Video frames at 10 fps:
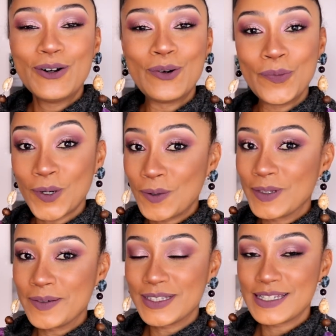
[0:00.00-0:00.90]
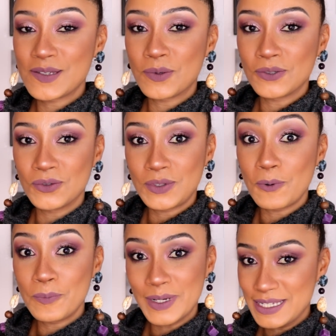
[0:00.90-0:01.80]
O problema desse produto
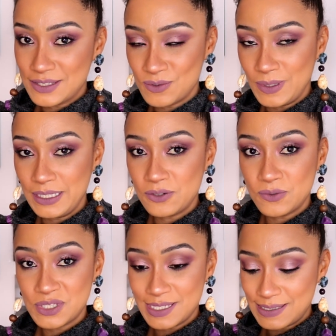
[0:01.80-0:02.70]
é o preço, ele custa